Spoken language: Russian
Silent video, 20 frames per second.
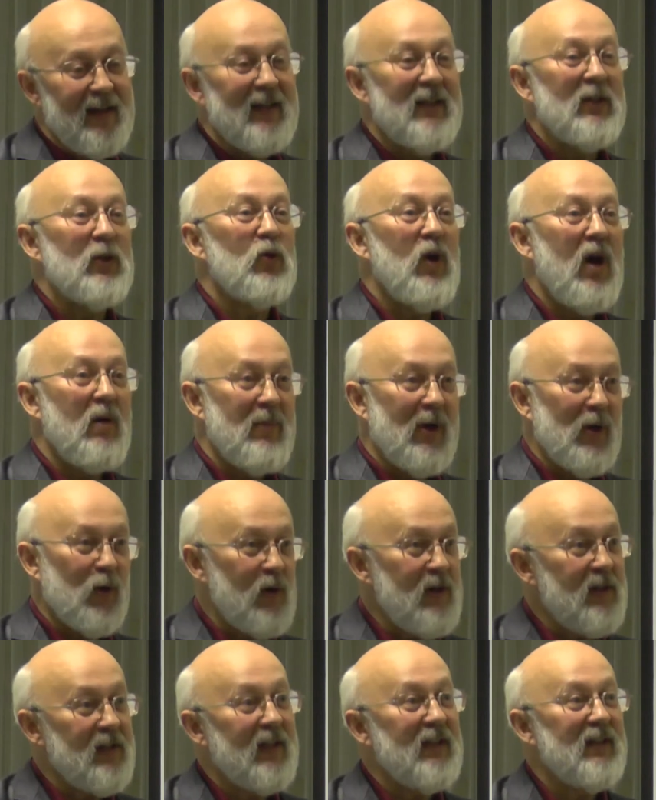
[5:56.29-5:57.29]
Ну а
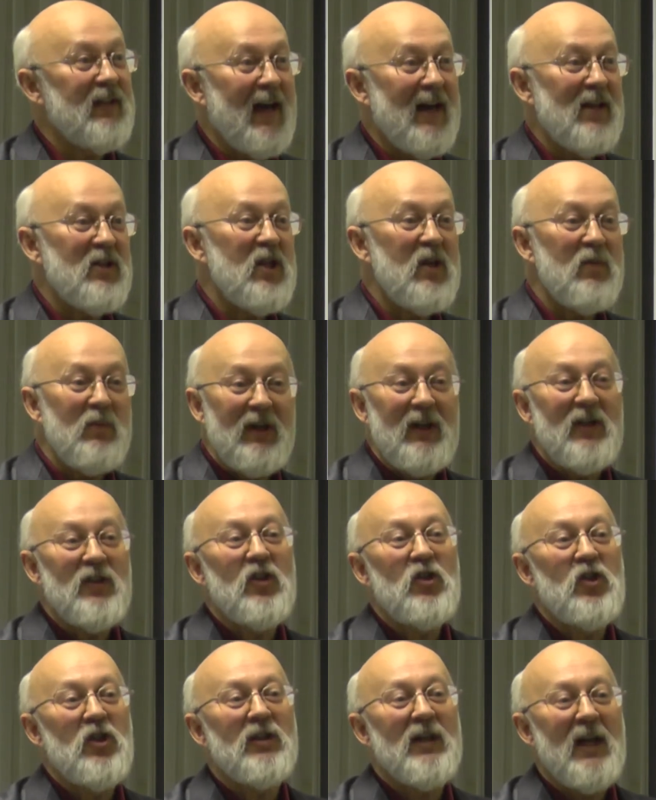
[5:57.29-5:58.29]
порой иногда они были
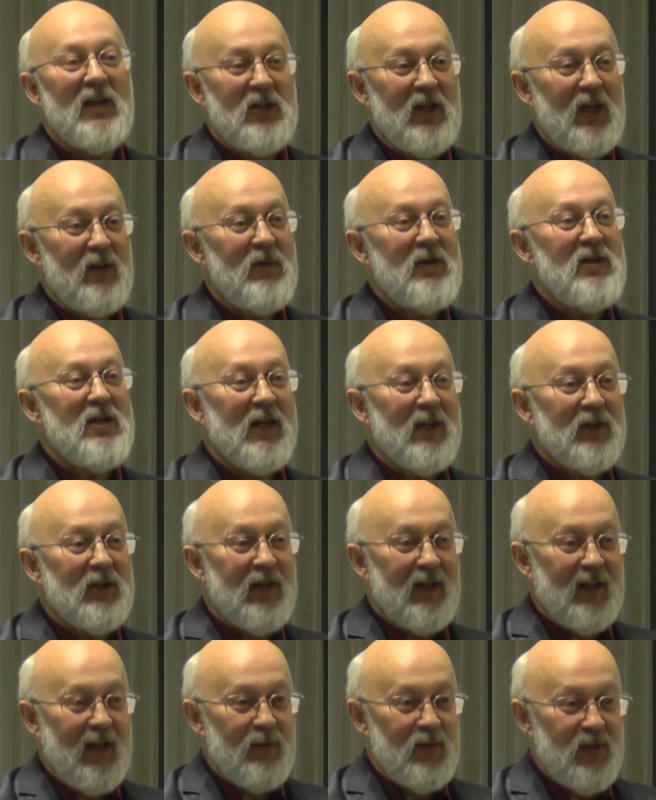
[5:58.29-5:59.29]
зачинателями
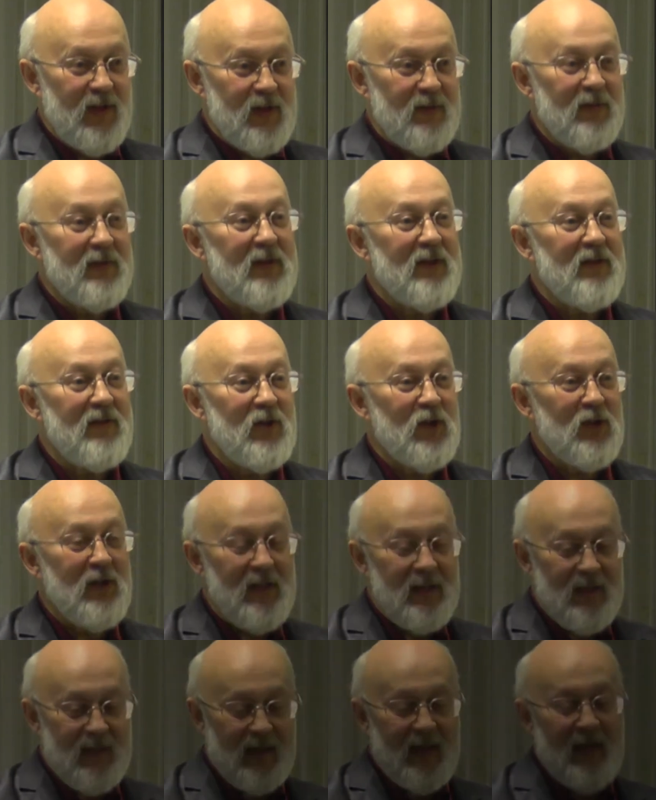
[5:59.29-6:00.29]
некоторых общественных
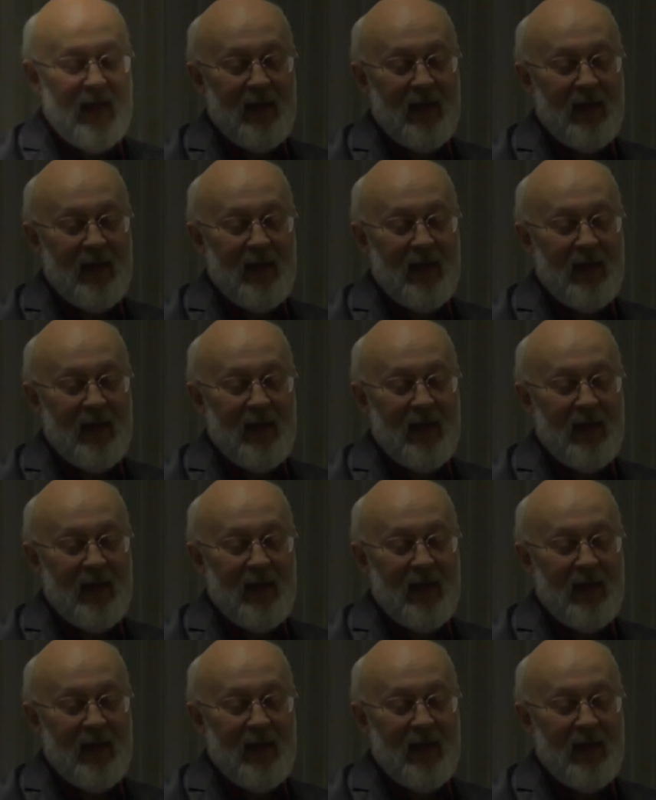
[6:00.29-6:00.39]
движений.